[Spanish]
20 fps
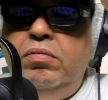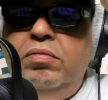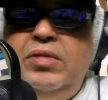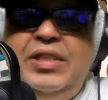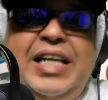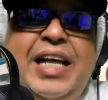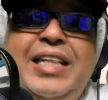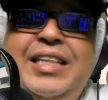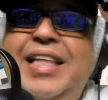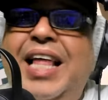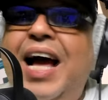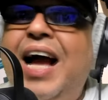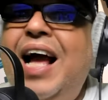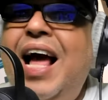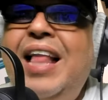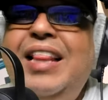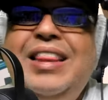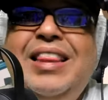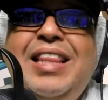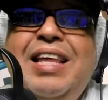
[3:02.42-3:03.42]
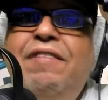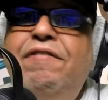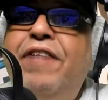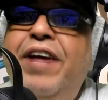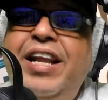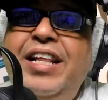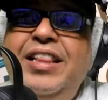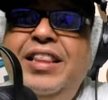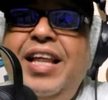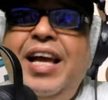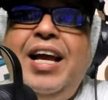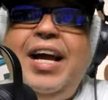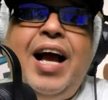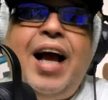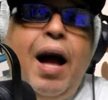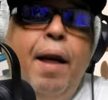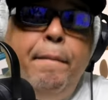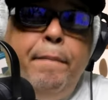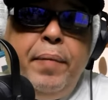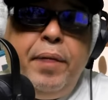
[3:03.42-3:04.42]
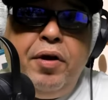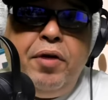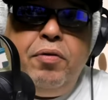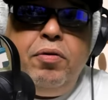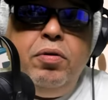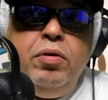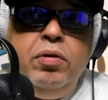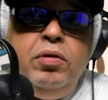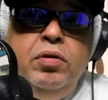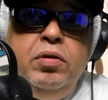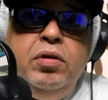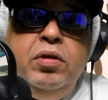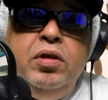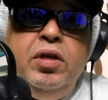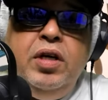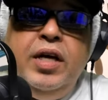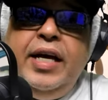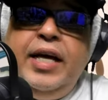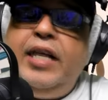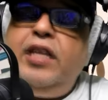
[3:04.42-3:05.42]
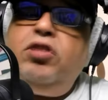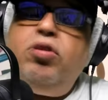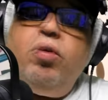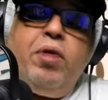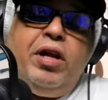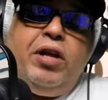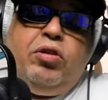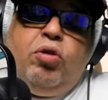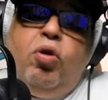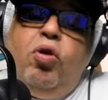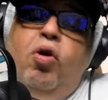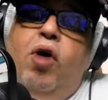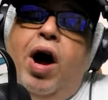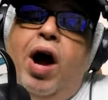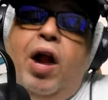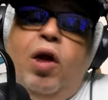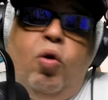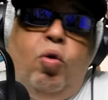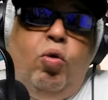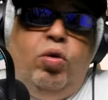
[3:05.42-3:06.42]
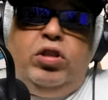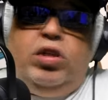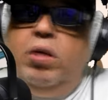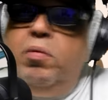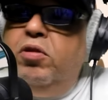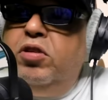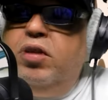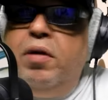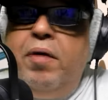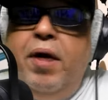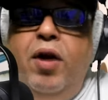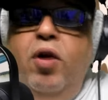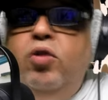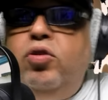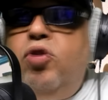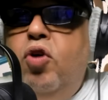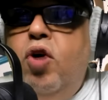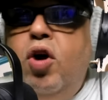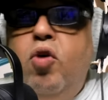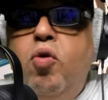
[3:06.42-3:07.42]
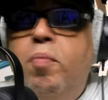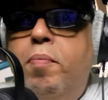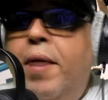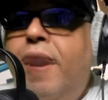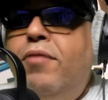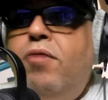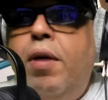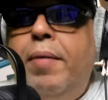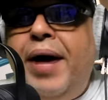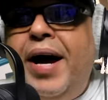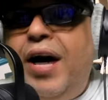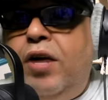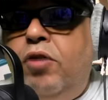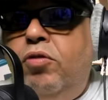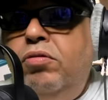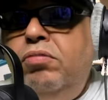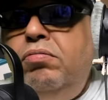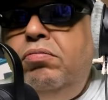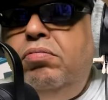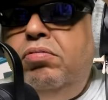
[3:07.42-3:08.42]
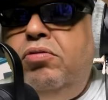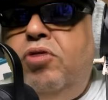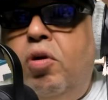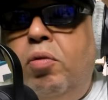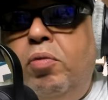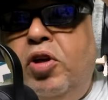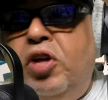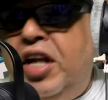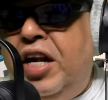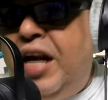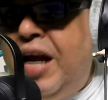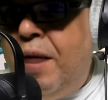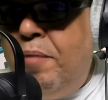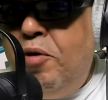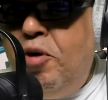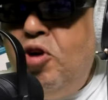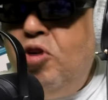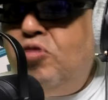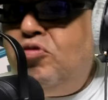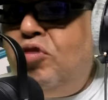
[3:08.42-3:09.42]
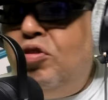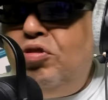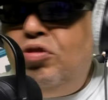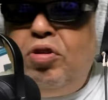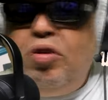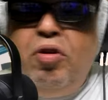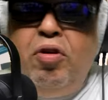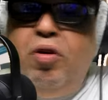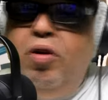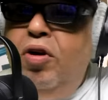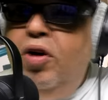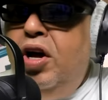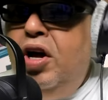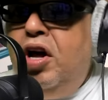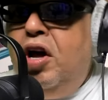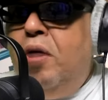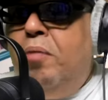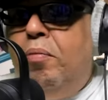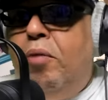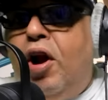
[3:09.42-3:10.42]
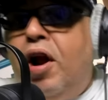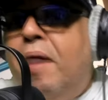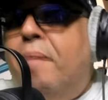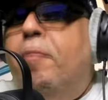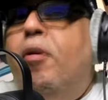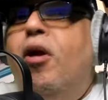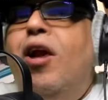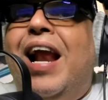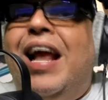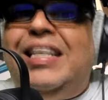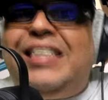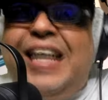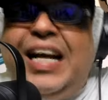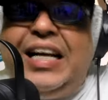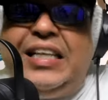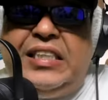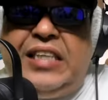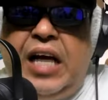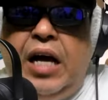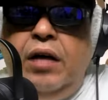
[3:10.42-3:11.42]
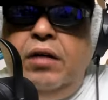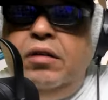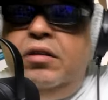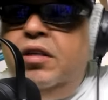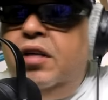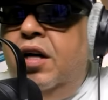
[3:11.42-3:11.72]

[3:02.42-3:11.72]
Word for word: destaca diferentes cambios y sobre todo a lo último se van los dos en un mano a mano, como diríamos nosotros, por ejemplo, en la salsa,